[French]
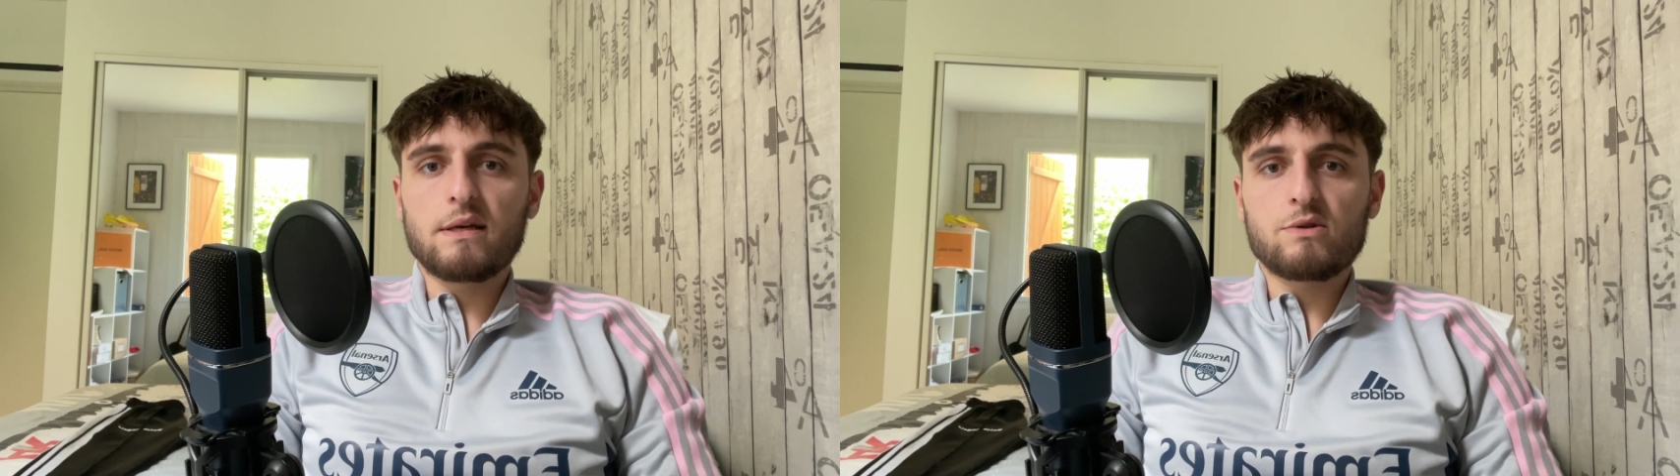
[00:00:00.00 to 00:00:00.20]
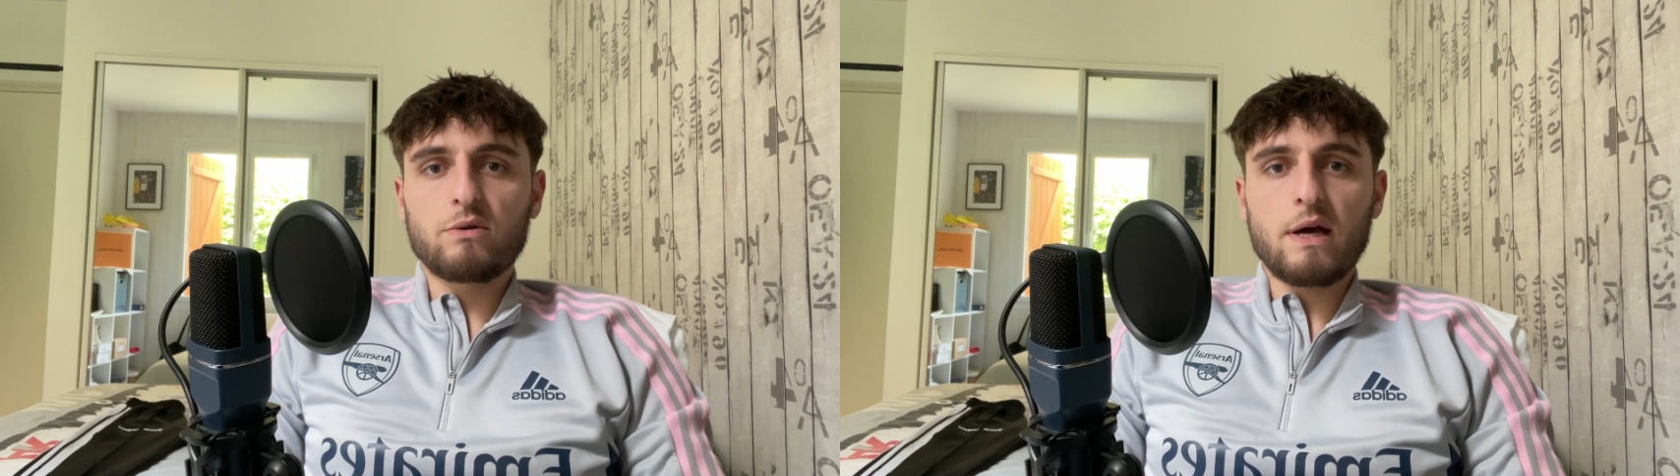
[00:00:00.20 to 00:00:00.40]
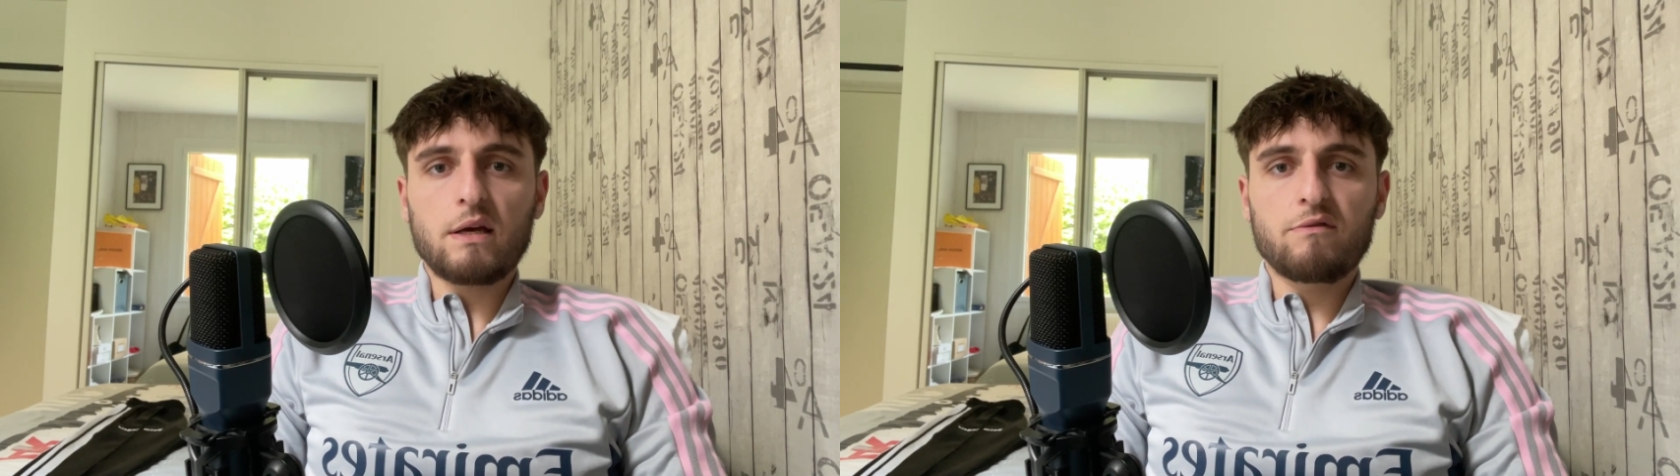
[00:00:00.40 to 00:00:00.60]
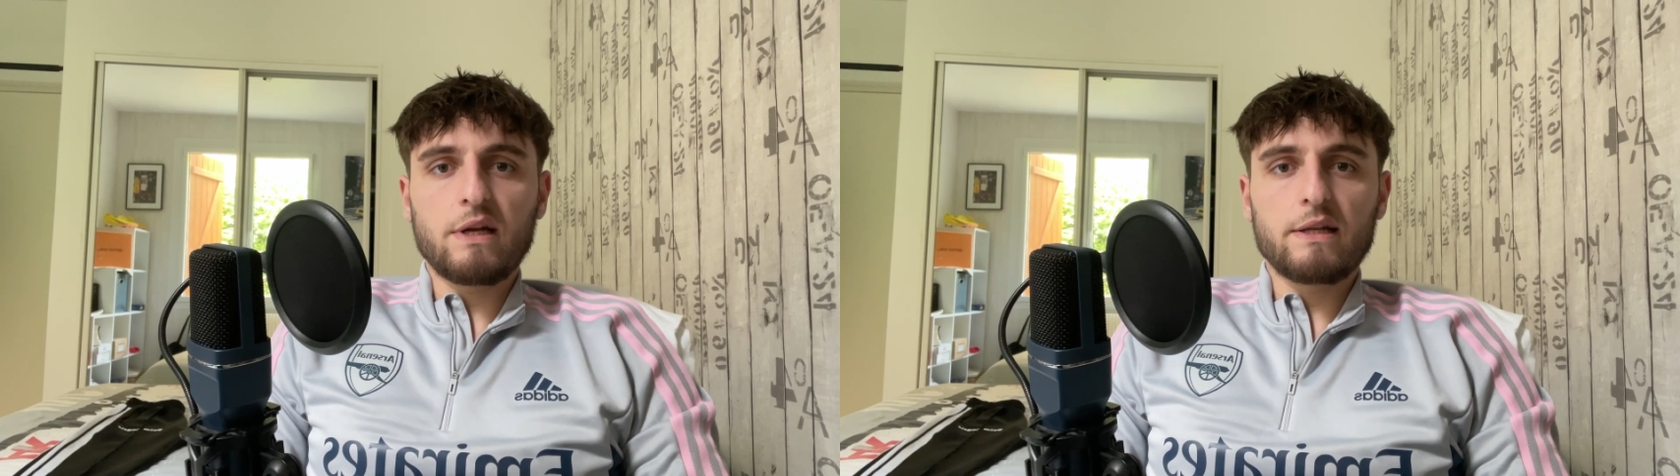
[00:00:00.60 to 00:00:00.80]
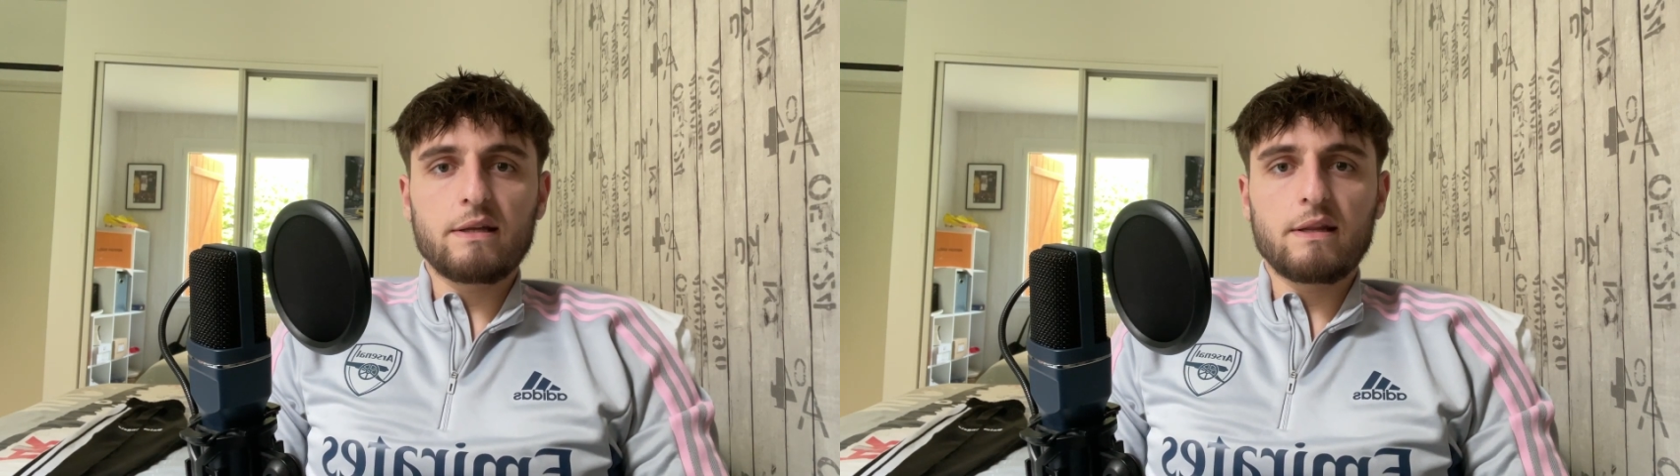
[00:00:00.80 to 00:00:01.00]
à son arrivée
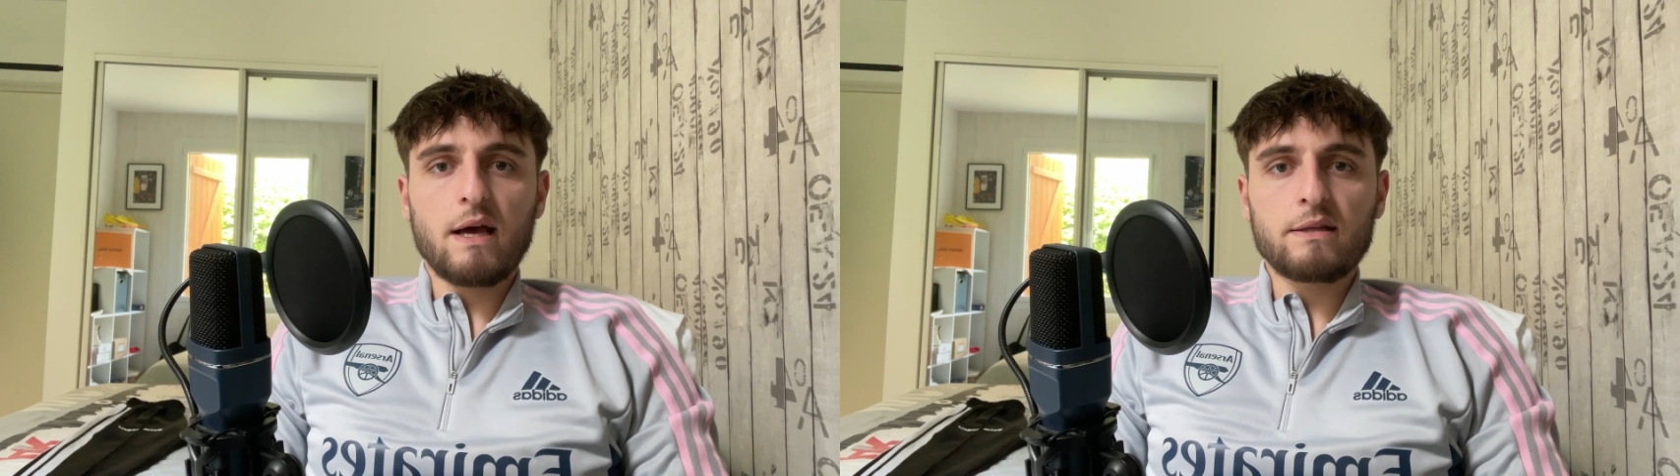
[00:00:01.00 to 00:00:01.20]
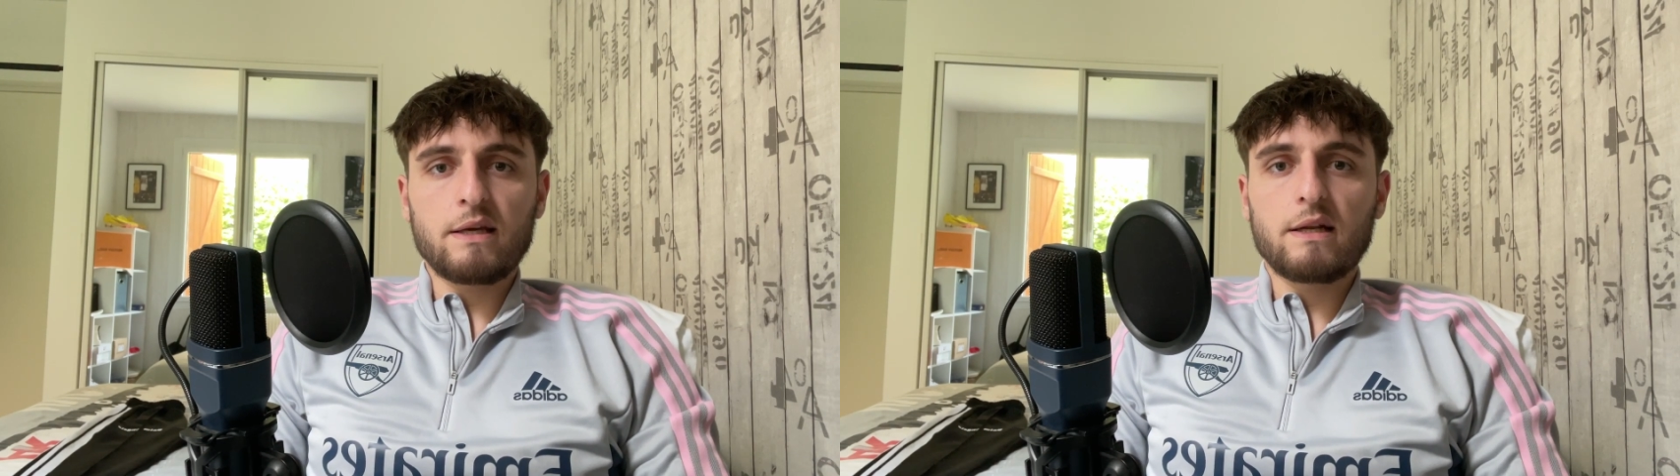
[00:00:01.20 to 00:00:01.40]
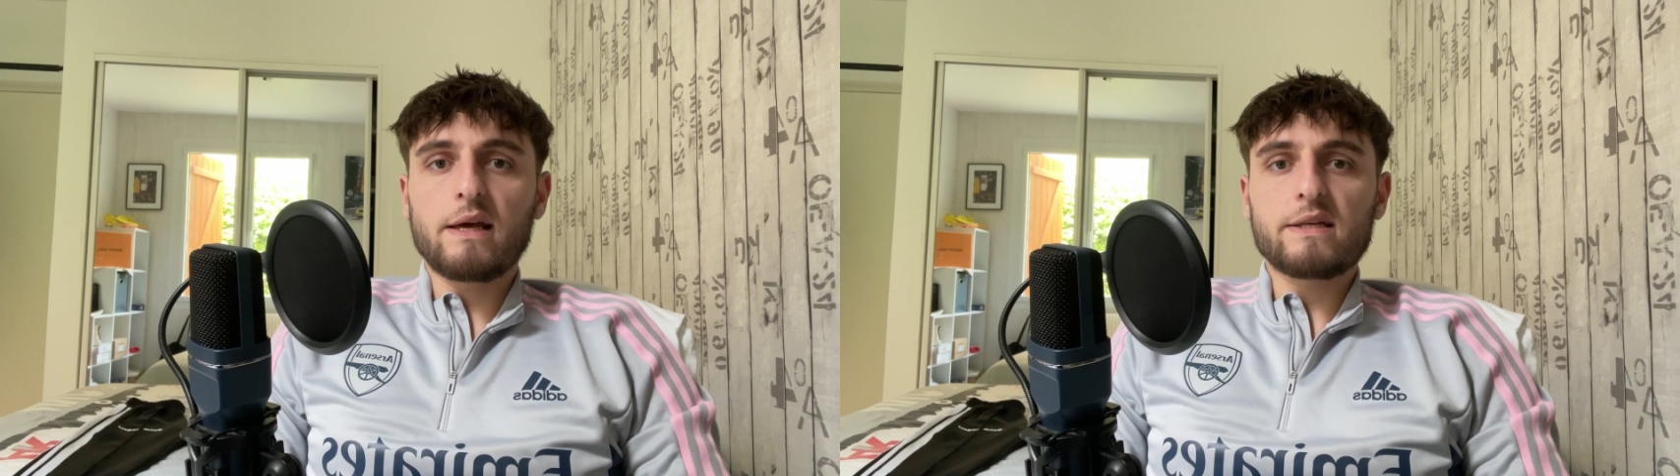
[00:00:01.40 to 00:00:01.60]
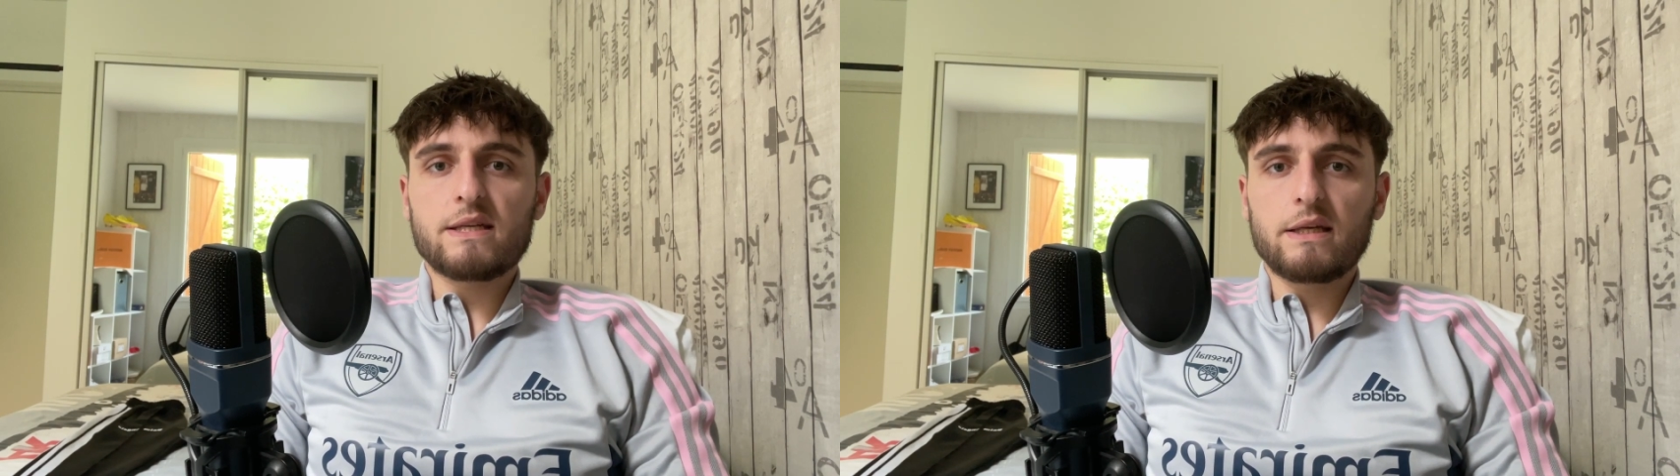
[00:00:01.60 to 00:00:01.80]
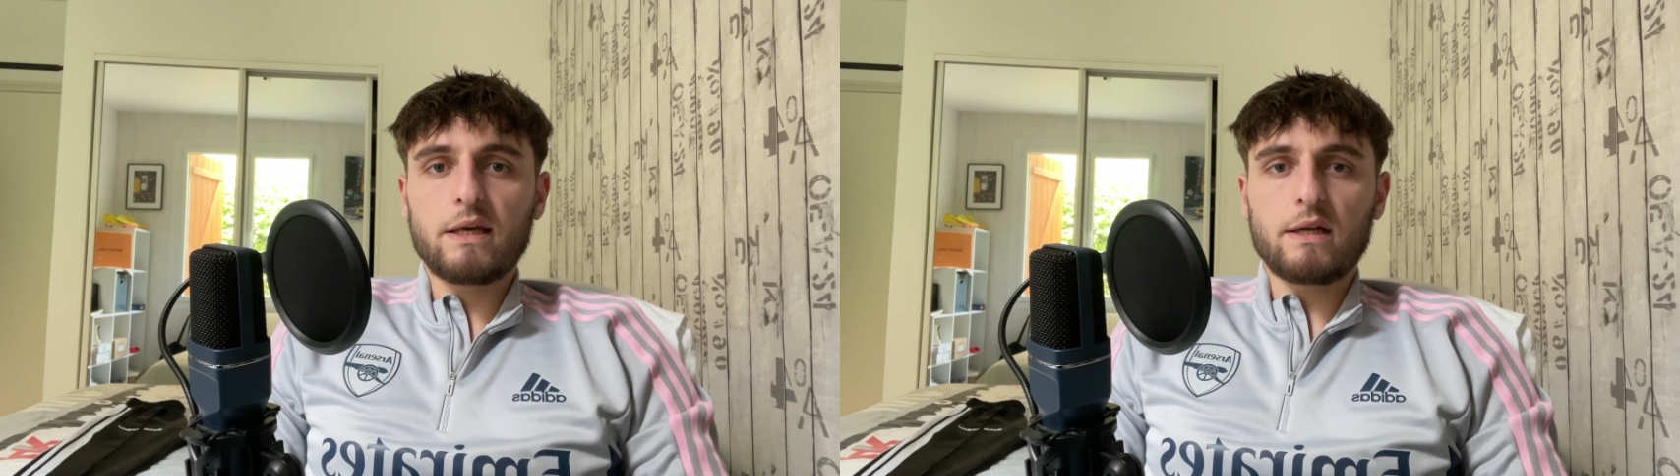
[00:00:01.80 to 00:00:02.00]
l'été dernier, il a essayé,